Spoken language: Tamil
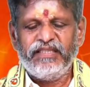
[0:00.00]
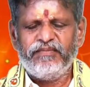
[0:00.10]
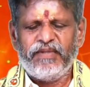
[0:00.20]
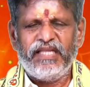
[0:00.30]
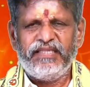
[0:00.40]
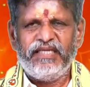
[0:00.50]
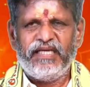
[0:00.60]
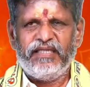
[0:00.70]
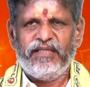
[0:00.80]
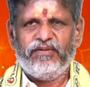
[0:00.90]
இது
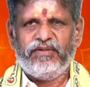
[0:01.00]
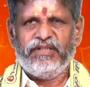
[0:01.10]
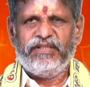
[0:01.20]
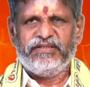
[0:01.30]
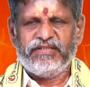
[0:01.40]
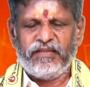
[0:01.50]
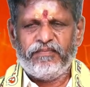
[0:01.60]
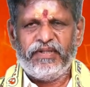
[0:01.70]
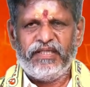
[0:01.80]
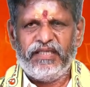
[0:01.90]
மாதிரியான ஒரு
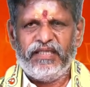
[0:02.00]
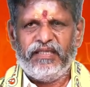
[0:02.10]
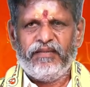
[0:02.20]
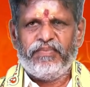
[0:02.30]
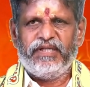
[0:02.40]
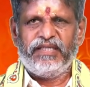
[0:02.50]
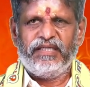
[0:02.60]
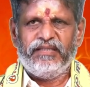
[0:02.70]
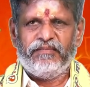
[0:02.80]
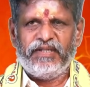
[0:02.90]
சிறப்பான
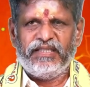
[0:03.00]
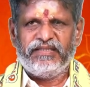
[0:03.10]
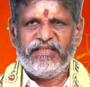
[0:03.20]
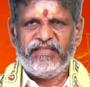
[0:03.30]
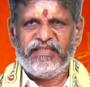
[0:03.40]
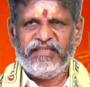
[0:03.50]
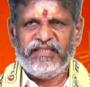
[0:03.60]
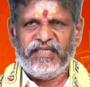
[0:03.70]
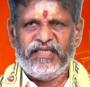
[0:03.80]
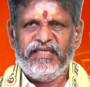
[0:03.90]
பலன்கள் இந்த மாதத்தில்
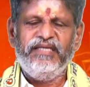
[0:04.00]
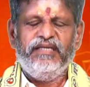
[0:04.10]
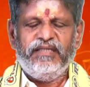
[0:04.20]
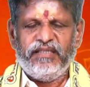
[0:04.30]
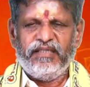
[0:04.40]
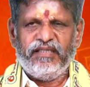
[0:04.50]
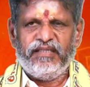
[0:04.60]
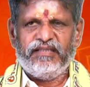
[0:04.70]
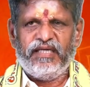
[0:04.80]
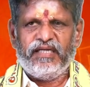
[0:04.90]
இருக்கிறதுனால
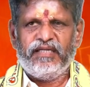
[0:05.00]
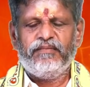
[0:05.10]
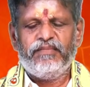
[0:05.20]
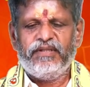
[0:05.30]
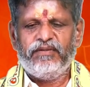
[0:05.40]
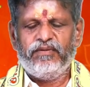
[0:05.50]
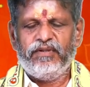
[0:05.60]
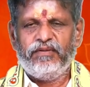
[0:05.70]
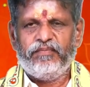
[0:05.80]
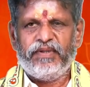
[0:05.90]
தாராளமாக
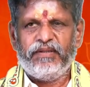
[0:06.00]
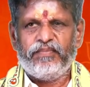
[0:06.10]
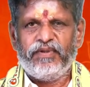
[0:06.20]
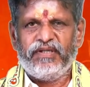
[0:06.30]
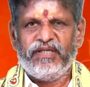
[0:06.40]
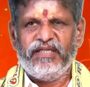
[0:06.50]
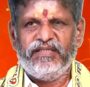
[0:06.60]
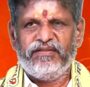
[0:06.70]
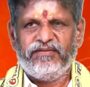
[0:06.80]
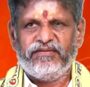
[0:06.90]
உங்களுக்கு பணப்புழக்கங்கள்
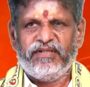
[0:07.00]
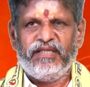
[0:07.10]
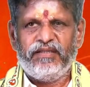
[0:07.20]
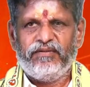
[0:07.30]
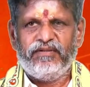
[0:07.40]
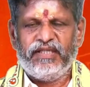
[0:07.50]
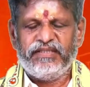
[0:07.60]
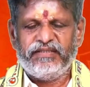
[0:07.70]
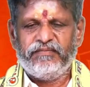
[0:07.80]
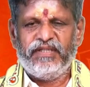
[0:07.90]
இருக்கும் அதில் ஒன்றும்
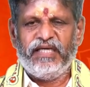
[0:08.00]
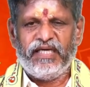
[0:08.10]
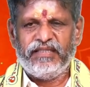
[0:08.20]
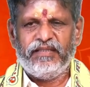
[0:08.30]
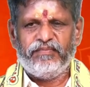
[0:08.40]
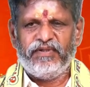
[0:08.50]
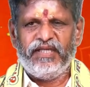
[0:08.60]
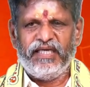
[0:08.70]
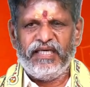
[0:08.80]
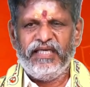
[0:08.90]
அச்சம் இல்லை அதே
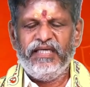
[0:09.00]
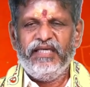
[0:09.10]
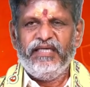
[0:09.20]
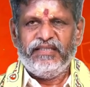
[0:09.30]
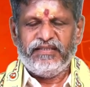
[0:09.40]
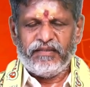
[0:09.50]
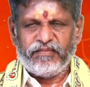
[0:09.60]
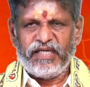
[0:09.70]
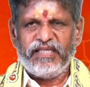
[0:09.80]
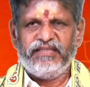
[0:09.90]
போல் இந்த
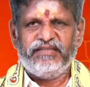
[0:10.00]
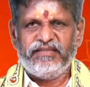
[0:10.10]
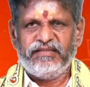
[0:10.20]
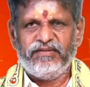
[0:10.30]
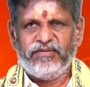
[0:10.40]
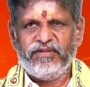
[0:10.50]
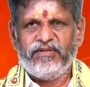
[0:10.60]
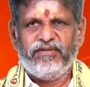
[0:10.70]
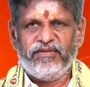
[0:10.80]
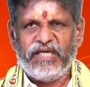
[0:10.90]
மாதத்திற்கு
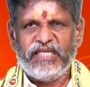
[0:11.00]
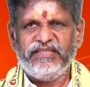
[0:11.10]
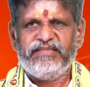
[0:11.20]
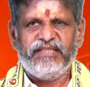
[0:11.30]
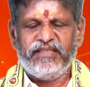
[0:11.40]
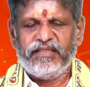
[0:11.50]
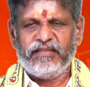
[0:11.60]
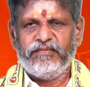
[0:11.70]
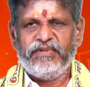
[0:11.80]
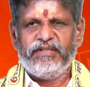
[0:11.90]
உங்களுக்கு அதிர்ஷ்ட
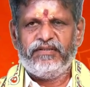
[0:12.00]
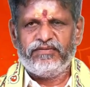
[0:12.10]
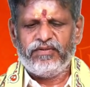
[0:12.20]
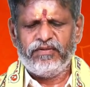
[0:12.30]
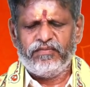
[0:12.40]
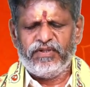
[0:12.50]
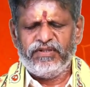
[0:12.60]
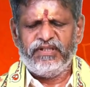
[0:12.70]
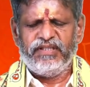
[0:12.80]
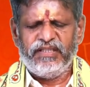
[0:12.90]
நிறம் என்று சொல்லும்
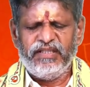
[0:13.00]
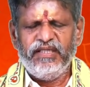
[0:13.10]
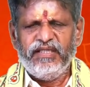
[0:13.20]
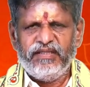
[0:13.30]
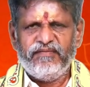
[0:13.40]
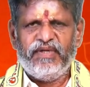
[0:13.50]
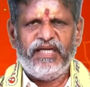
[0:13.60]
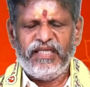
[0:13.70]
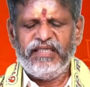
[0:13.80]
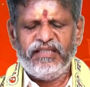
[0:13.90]
பொழுது
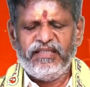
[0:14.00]
வெள்ளை